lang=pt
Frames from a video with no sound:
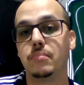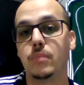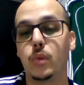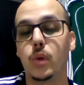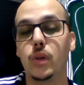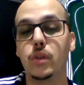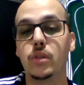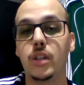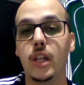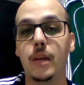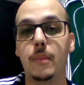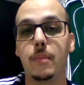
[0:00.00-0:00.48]

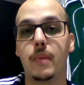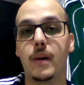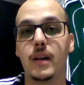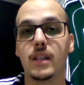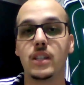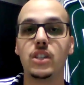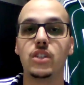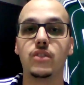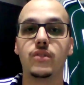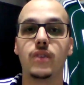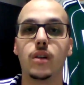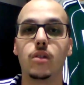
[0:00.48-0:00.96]
Quanto tempo
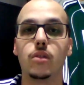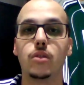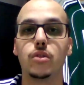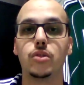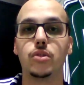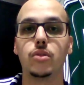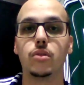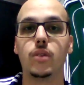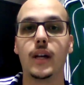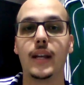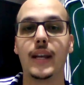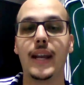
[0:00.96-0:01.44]
mais a gente vai
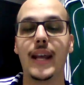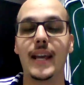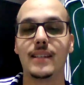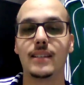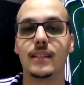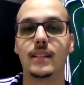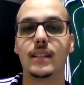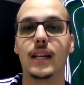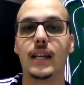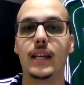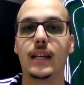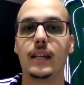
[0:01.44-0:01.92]
continuar
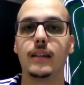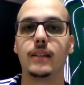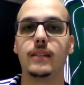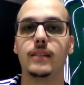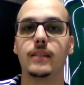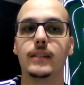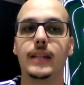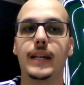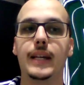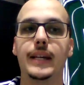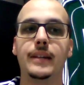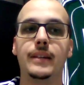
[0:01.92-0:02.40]
nessa daí,
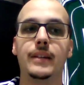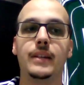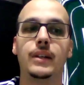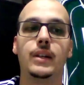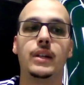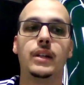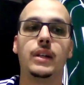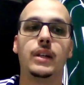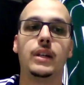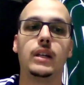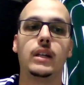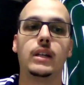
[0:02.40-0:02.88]
né?
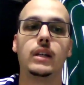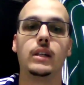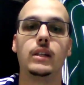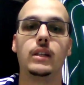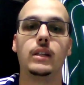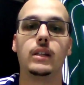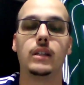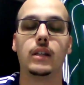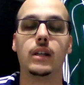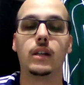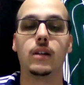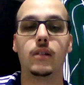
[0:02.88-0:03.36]

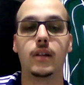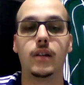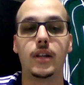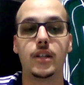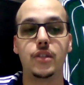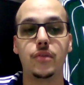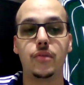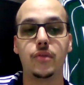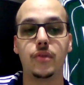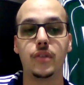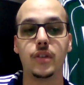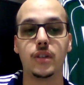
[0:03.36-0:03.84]
Então é
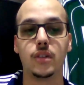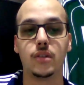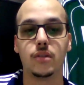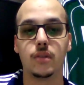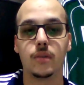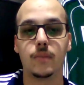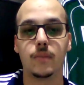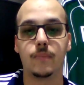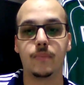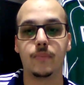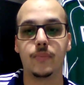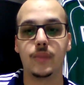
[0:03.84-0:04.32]

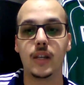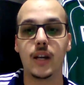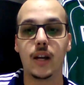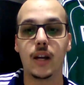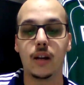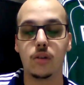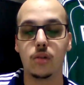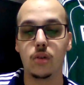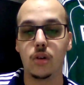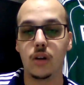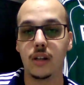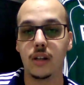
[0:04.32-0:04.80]
difícil. E
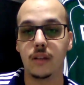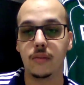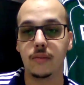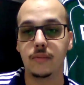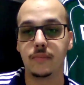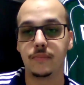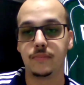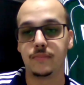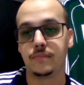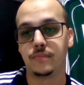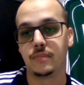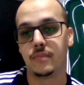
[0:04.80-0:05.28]
agora
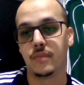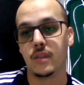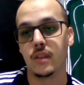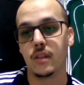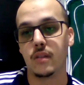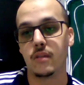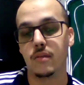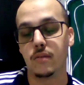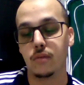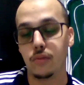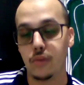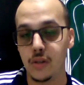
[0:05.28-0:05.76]

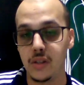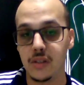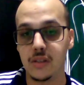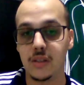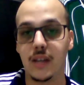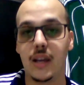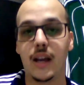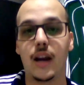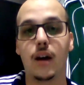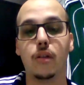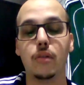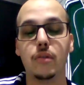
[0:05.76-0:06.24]
vou
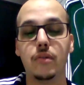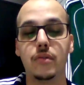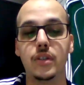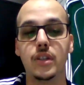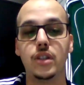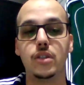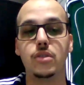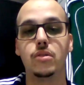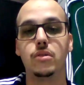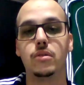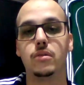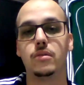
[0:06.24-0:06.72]
encerrar o
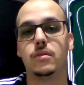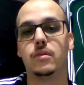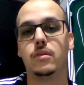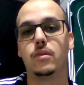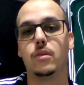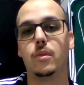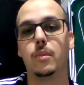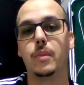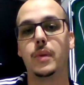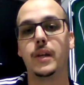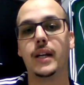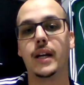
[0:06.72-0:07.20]
vídeo.
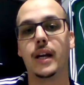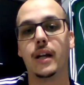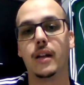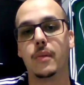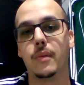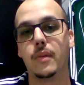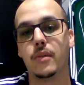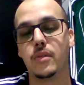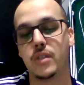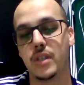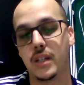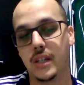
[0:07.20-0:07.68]
Obrigado
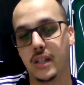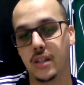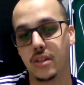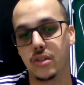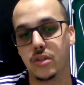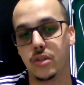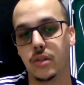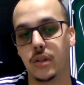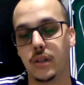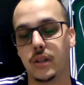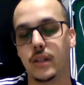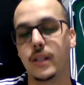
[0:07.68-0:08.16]
a você que
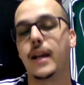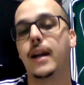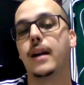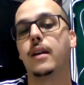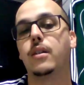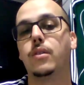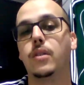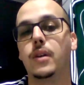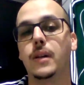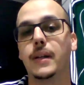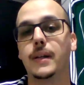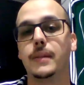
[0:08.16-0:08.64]
assistiu até
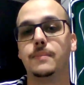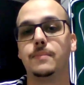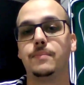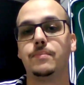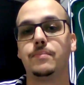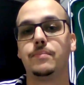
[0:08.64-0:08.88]
agora.